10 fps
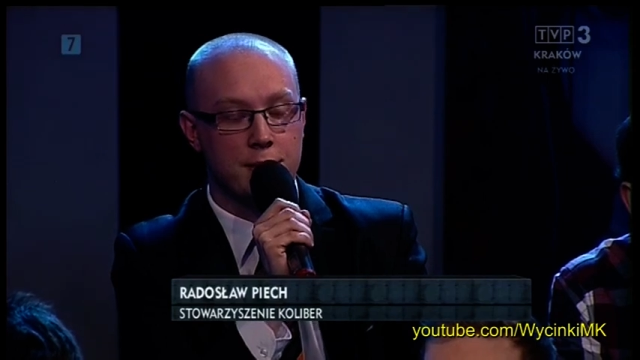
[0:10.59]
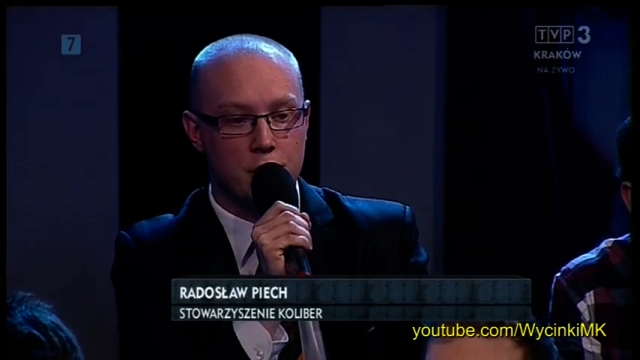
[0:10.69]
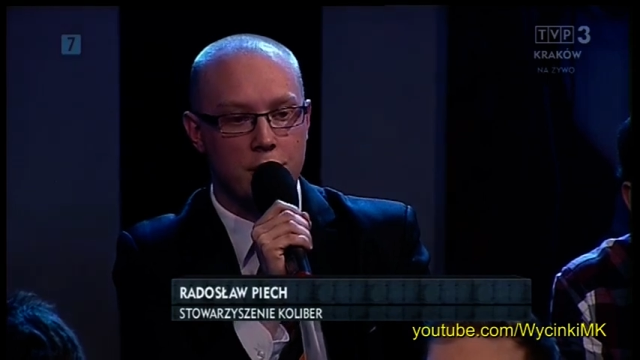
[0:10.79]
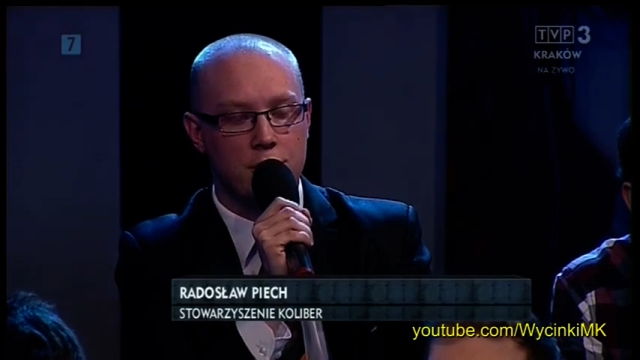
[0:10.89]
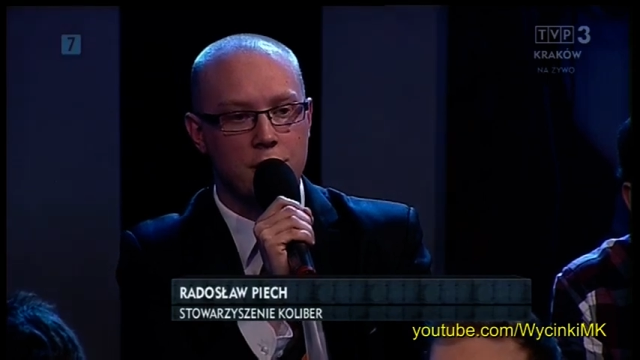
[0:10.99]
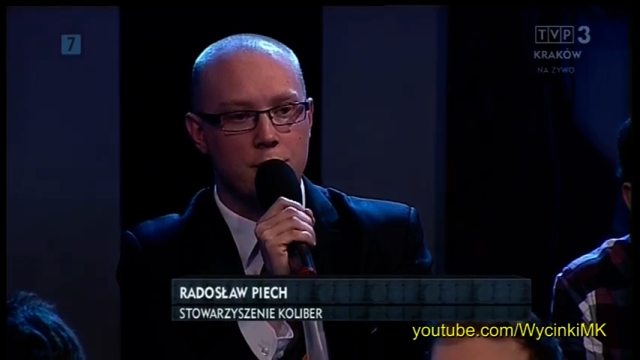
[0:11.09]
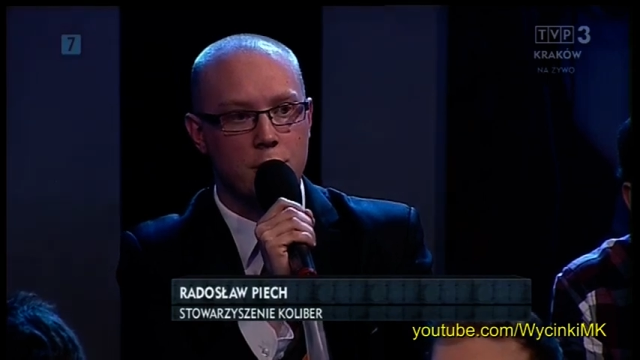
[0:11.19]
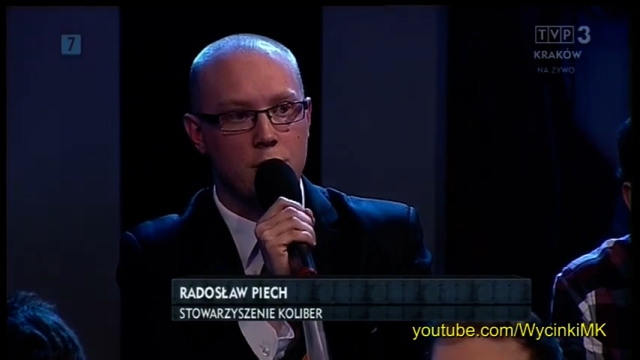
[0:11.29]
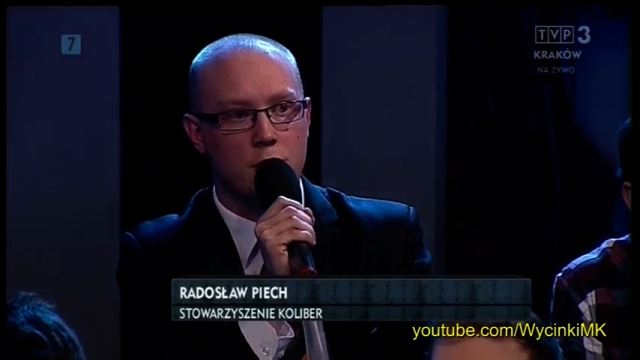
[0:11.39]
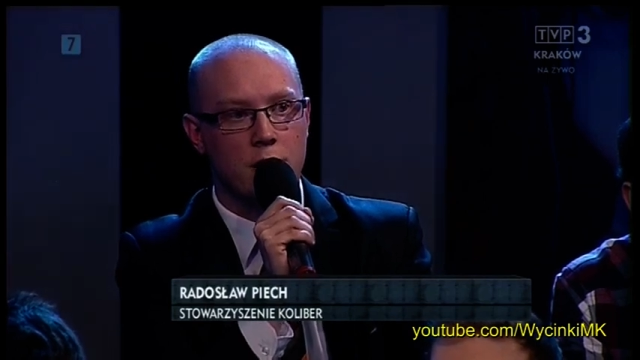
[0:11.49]
Przede wszystkim
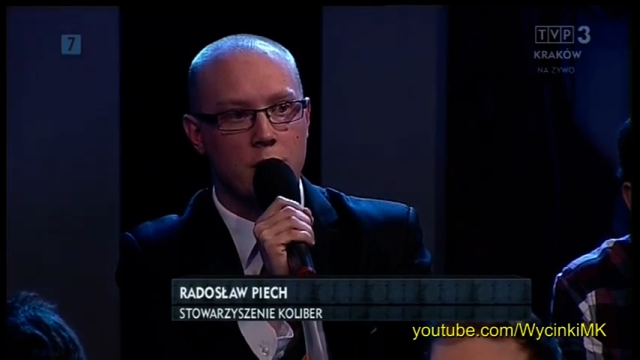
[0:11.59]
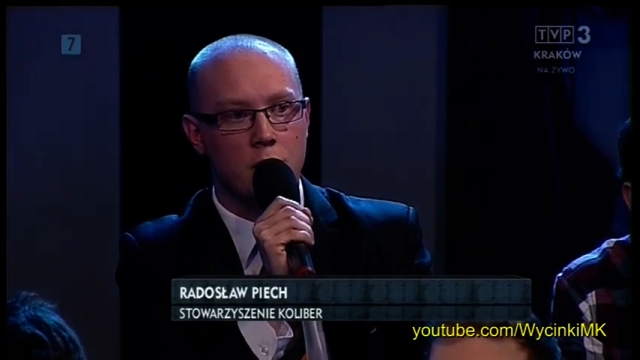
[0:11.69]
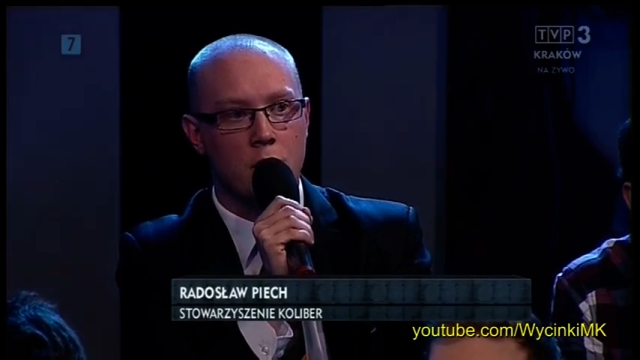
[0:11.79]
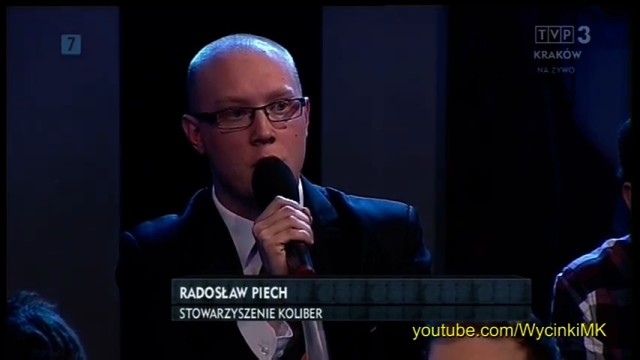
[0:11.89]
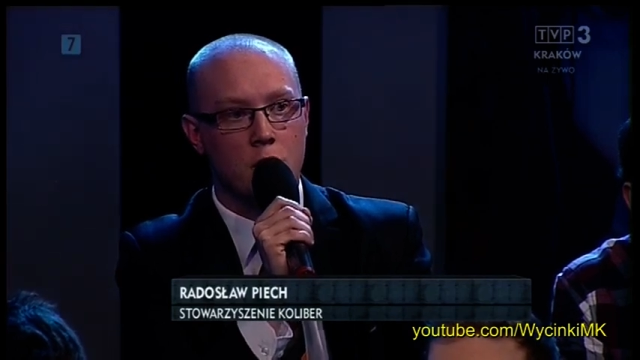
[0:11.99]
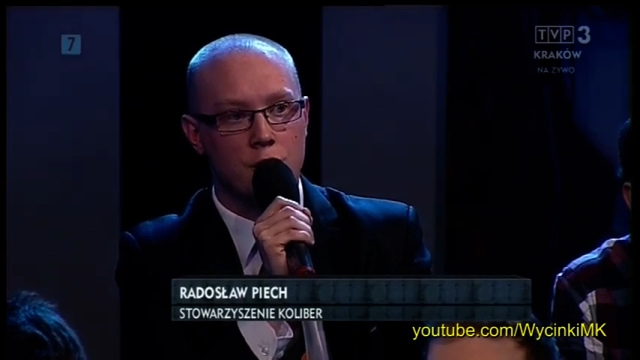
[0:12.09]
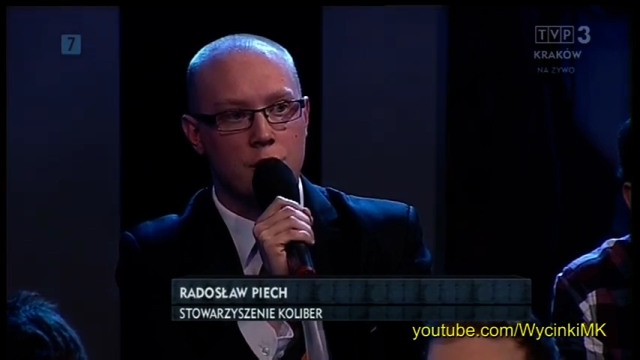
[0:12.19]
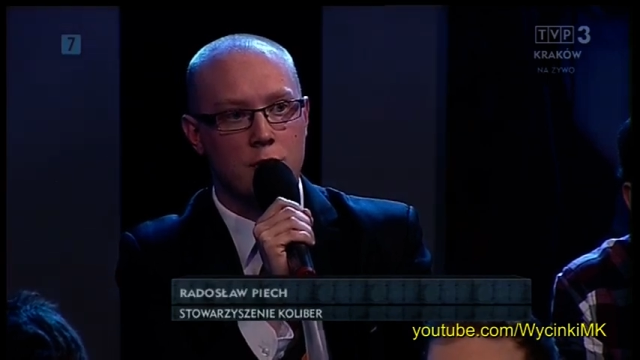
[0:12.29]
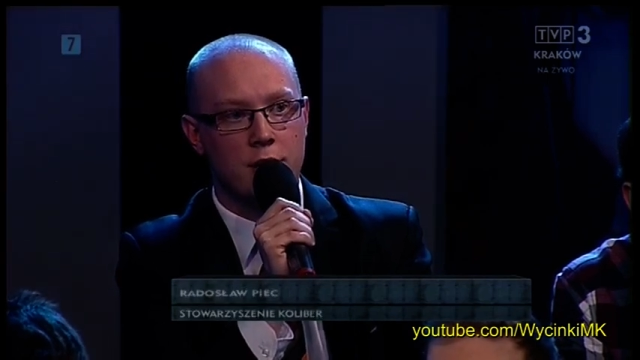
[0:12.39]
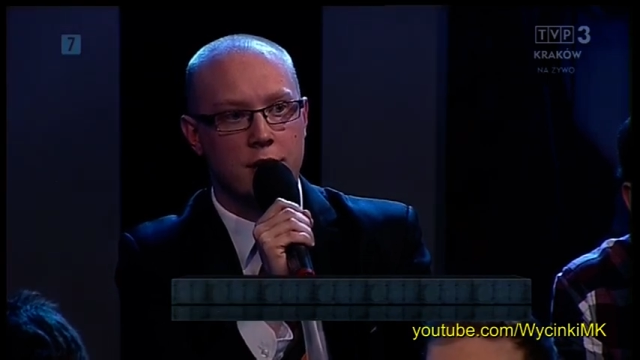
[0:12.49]
chodzi tutaj o koszty
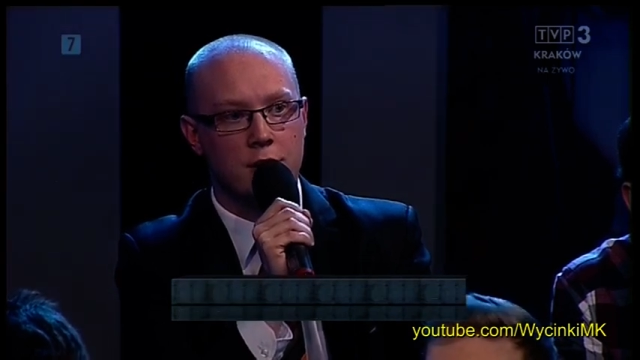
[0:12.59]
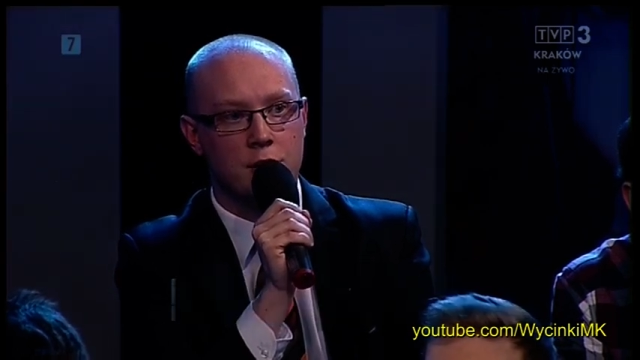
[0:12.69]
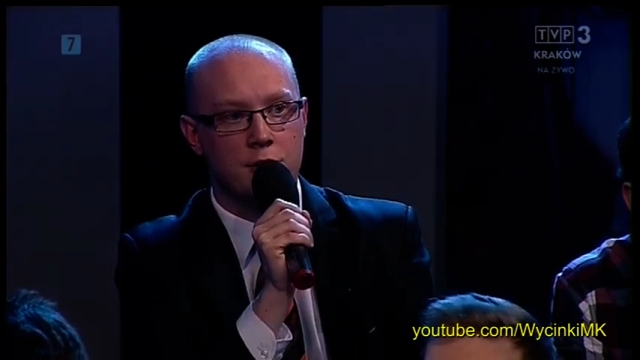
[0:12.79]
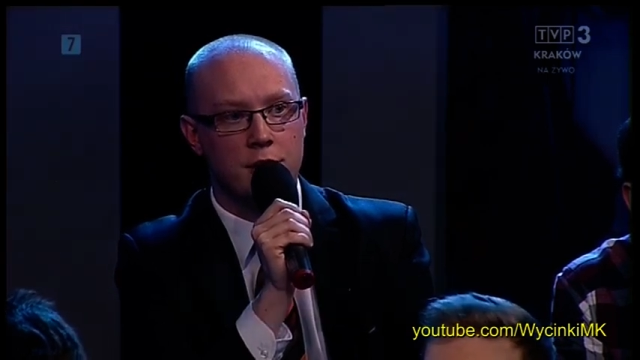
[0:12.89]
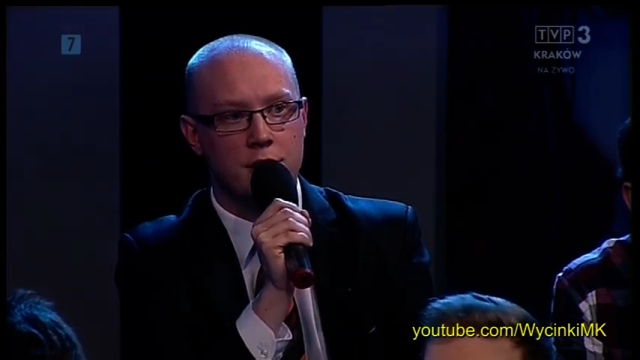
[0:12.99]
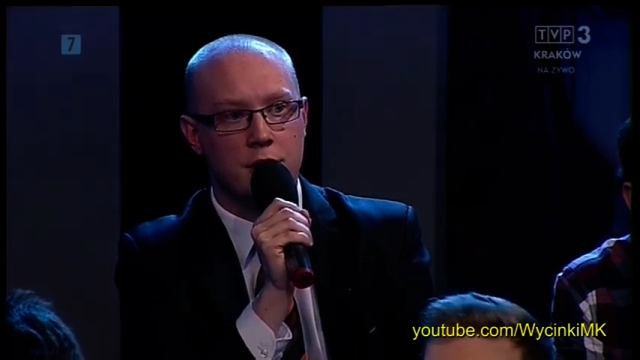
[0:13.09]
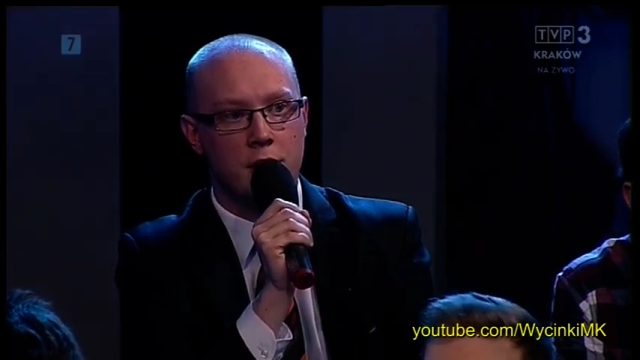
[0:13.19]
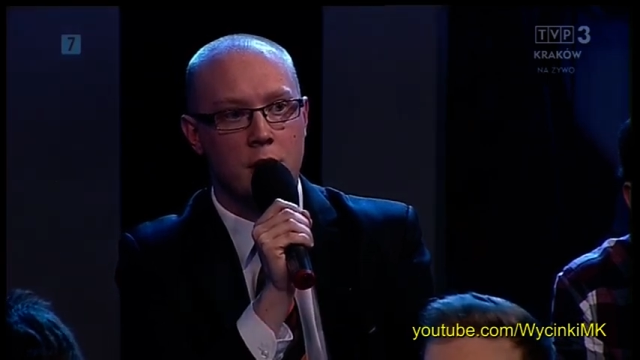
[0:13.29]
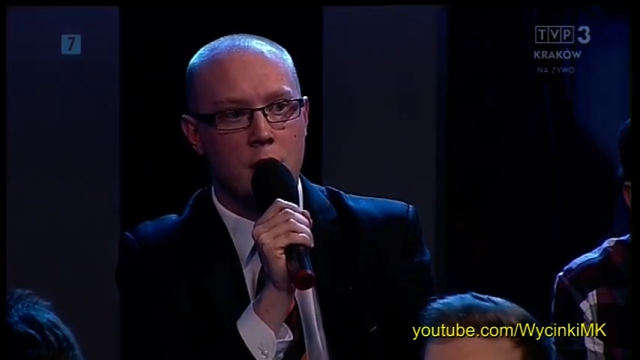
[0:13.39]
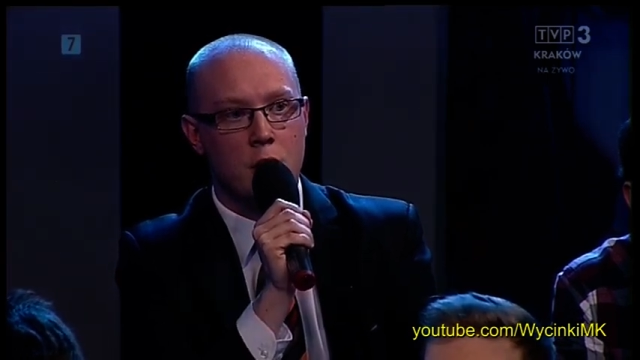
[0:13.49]
składek na rozmaite